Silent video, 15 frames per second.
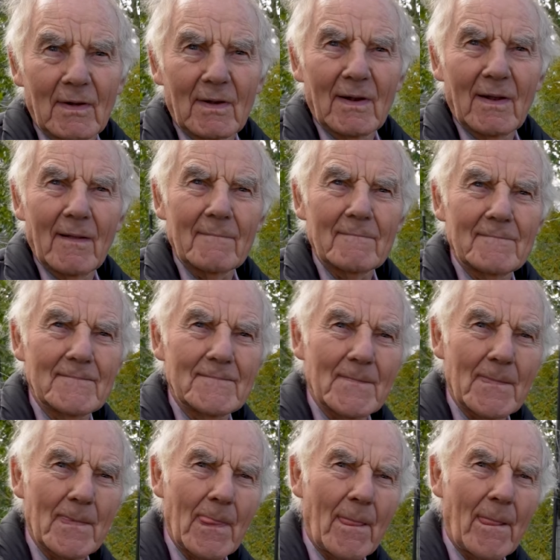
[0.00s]

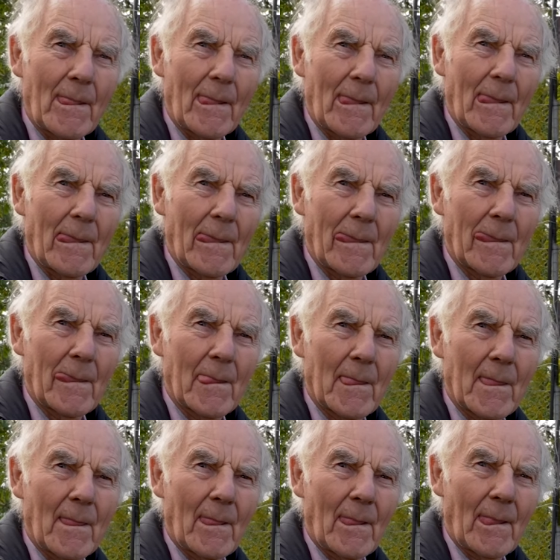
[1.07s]
Unterscheiden sich Fest-
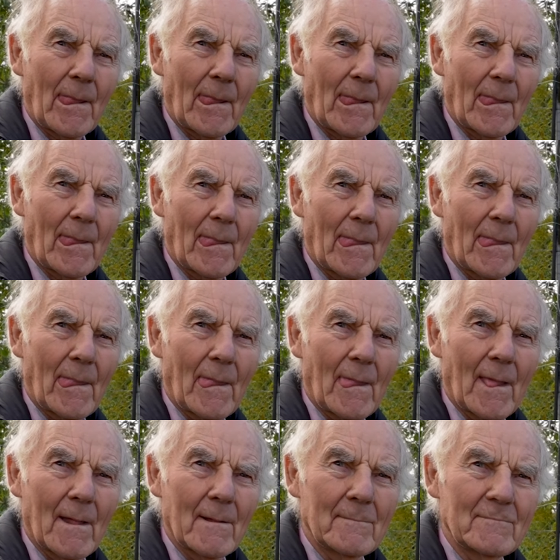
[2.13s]
und Mehligkochende
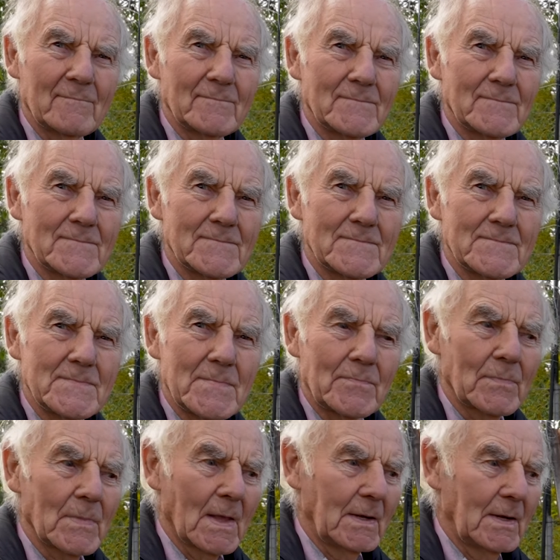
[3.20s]
überhaupt im Anbau
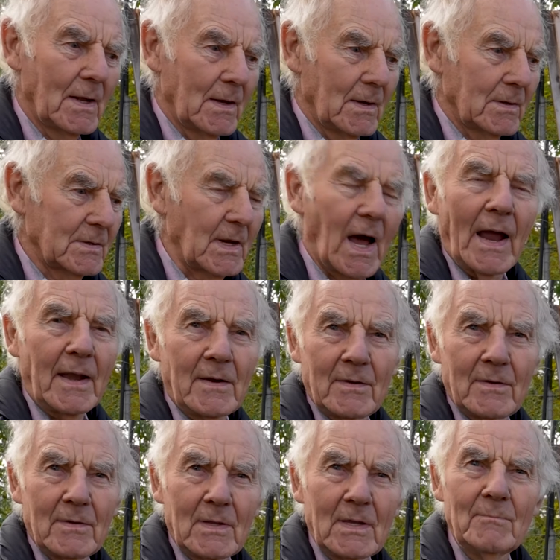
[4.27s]
oder nicht? Wahrscheinlich
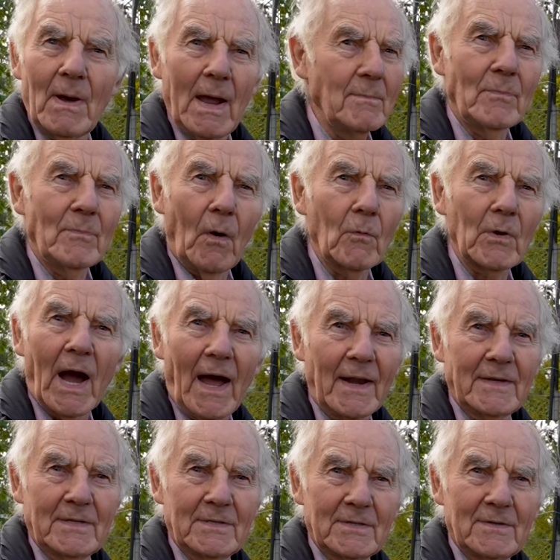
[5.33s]
Nein, nicht. Ne? Im Anbau gar
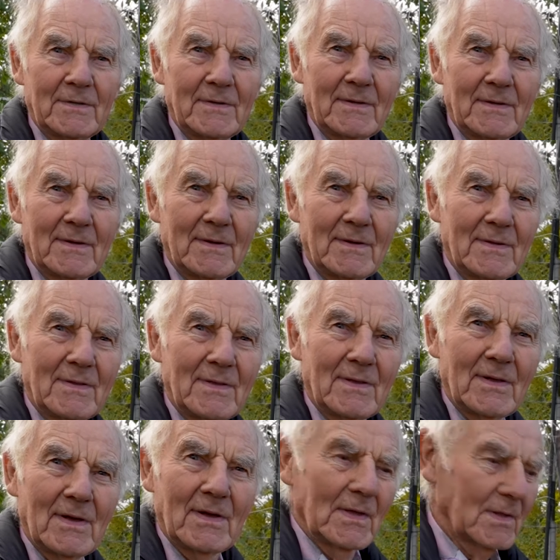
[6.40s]
nicht. Okay, dann brauchen wir da
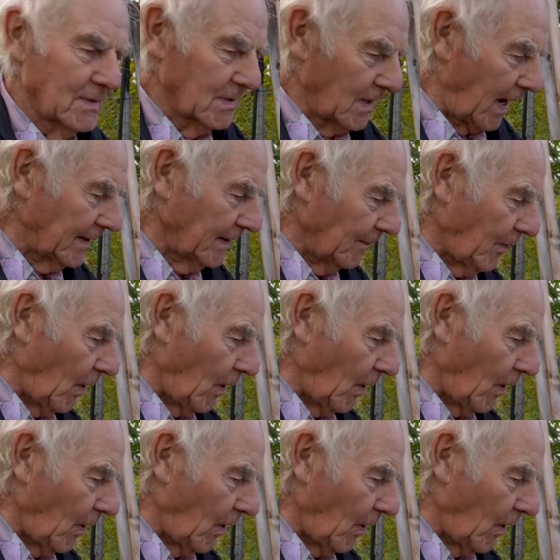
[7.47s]
gar nicht drüber Nein, reden. Nein,